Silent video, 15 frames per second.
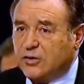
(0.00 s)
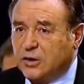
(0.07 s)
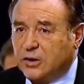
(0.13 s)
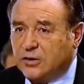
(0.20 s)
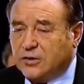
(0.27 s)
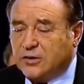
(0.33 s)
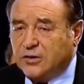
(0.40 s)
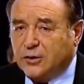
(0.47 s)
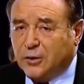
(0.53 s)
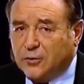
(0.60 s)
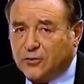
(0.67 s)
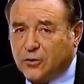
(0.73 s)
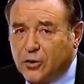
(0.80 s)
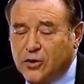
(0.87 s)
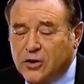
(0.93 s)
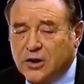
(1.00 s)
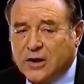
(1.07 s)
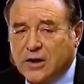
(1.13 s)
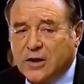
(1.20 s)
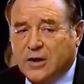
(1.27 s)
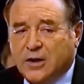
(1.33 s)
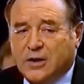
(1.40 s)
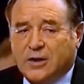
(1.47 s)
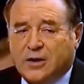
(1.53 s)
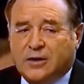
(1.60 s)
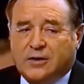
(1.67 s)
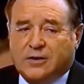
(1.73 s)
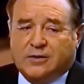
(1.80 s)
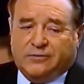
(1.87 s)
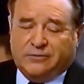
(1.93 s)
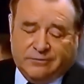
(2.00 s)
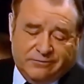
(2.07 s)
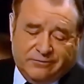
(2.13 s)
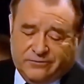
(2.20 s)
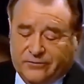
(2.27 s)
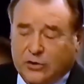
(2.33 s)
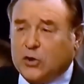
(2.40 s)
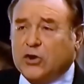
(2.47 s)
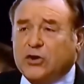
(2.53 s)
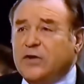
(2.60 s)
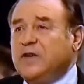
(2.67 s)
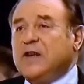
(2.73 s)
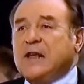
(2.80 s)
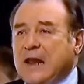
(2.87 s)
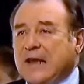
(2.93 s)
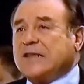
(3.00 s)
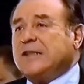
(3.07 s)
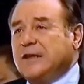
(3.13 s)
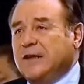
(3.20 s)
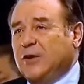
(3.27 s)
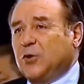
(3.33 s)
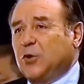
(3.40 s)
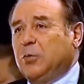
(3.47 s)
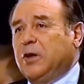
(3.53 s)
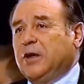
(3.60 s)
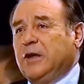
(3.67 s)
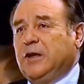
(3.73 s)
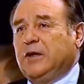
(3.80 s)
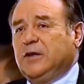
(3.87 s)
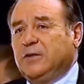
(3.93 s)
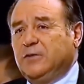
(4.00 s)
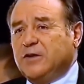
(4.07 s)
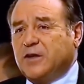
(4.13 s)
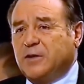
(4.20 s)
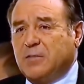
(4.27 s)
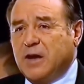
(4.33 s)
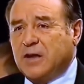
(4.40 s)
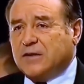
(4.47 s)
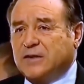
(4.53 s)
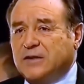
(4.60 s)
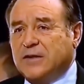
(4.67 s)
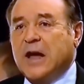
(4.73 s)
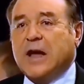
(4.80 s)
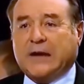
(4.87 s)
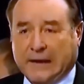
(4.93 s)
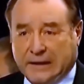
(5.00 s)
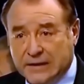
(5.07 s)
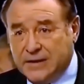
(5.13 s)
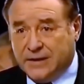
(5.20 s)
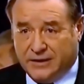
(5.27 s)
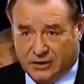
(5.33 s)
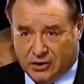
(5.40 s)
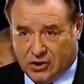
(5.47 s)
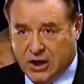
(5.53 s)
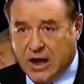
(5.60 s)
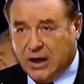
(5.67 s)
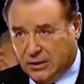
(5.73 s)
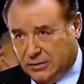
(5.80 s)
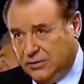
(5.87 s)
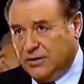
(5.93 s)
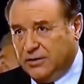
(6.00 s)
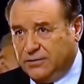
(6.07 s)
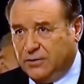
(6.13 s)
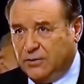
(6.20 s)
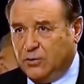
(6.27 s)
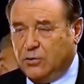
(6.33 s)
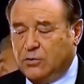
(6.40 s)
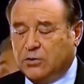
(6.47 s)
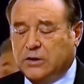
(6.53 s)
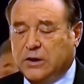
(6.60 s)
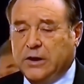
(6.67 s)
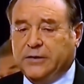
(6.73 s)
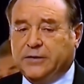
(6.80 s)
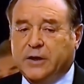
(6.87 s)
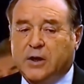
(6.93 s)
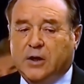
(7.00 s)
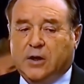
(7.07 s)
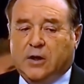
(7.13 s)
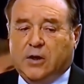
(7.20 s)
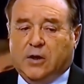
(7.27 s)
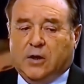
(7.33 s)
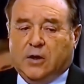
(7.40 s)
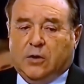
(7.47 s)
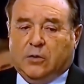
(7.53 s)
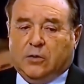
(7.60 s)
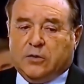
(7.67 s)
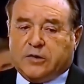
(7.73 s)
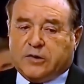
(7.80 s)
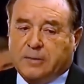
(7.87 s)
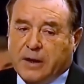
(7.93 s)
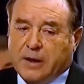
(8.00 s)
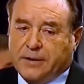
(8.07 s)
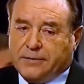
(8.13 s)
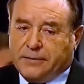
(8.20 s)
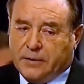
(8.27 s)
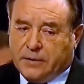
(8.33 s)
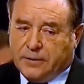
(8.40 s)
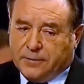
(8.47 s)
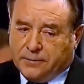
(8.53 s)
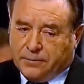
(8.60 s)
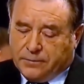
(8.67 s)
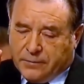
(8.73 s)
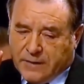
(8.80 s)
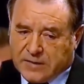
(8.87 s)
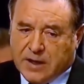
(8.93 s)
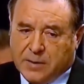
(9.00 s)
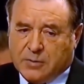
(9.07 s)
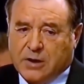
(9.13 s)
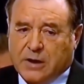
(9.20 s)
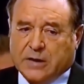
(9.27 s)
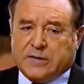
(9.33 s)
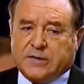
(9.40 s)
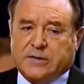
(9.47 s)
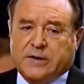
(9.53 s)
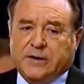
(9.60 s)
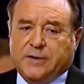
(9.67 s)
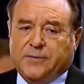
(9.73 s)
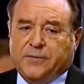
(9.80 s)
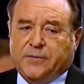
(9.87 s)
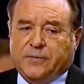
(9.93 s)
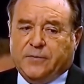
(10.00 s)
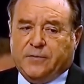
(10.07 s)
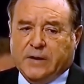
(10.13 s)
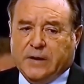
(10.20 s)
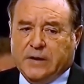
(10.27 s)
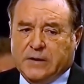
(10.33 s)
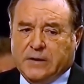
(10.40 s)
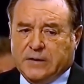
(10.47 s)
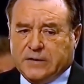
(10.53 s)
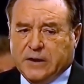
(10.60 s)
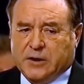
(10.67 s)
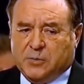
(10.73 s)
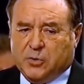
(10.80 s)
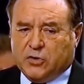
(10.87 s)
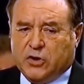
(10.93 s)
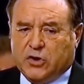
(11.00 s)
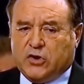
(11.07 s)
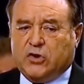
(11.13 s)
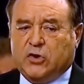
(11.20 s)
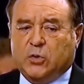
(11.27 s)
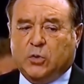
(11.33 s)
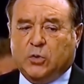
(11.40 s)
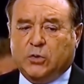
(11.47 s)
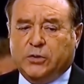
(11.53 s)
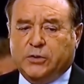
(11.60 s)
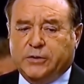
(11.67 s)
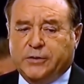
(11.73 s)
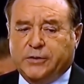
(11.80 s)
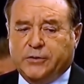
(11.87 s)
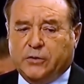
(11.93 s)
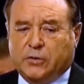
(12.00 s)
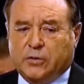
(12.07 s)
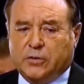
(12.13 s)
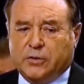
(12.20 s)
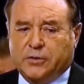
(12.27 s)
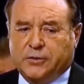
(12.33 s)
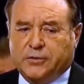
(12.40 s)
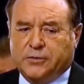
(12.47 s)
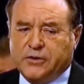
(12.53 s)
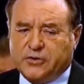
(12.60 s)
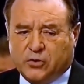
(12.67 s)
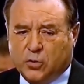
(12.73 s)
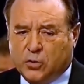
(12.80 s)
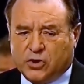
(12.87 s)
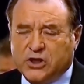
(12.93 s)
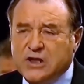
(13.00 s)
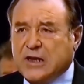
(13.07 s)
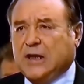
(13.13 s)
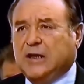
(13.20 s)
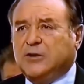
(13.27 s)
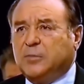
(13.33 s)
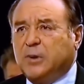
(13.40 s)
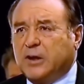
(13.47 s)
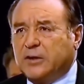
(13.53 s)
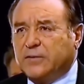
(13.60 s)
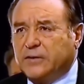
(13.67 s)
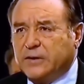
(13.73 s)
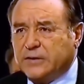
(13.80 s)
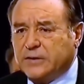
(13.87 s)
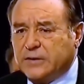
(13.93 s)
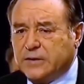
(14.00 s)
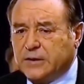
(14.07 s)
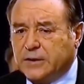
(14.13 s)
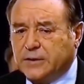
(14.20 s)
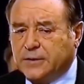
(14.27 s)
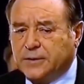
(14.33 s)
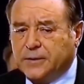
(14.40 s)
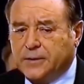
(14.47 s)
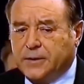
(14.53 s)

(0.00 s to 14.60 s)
nicht. Äh, obwohl, äh, wir können ja viel gelassener darüber reden, gewissermaßen nach Ende der Schlacht, die er verloren hat. Und zwar äh, deshalb gelassener, weil seine Positionen doch äh, historisch nicht haltbar gewesen sind.